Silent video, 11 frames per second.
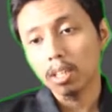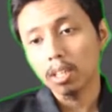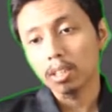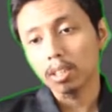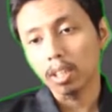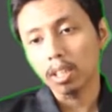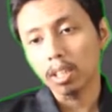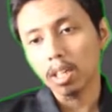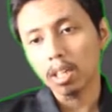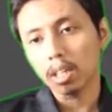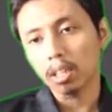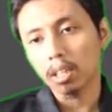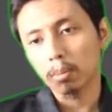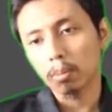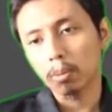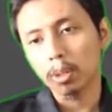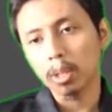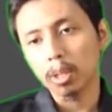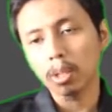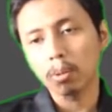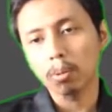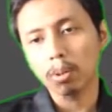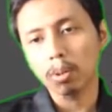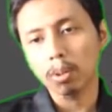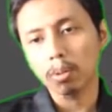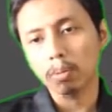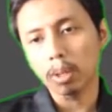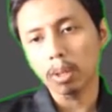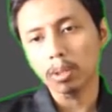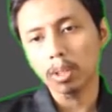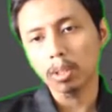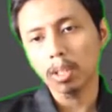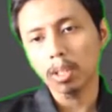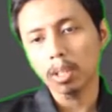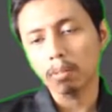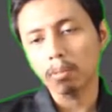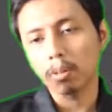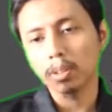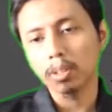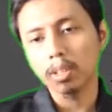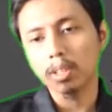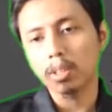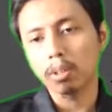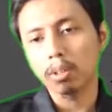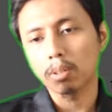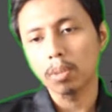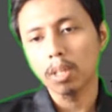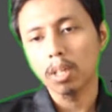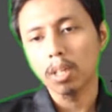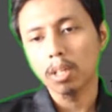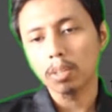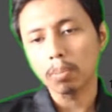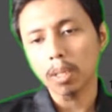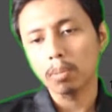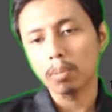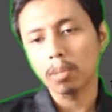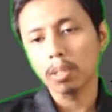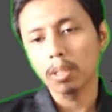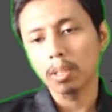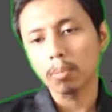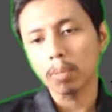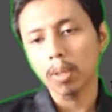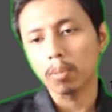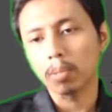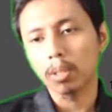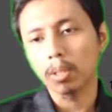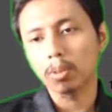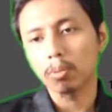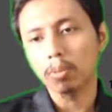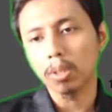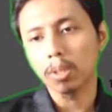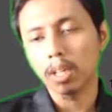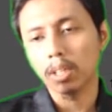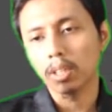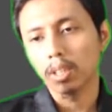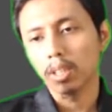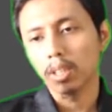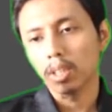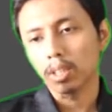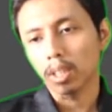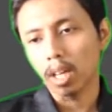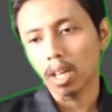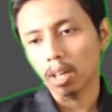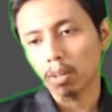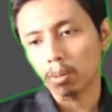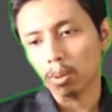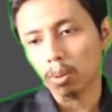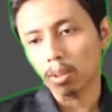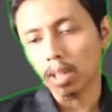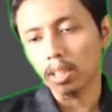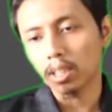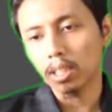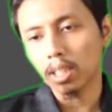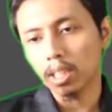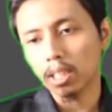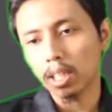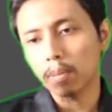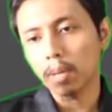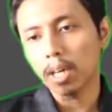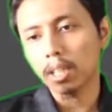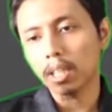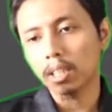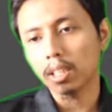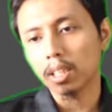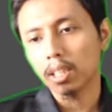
sehingga uh, memungkinkan untuk velocity dan revolusinya jauh lebih cepat dibandingkan planet-planet jovial. Sedangkan untuk rotasinya ini kebalikan ya,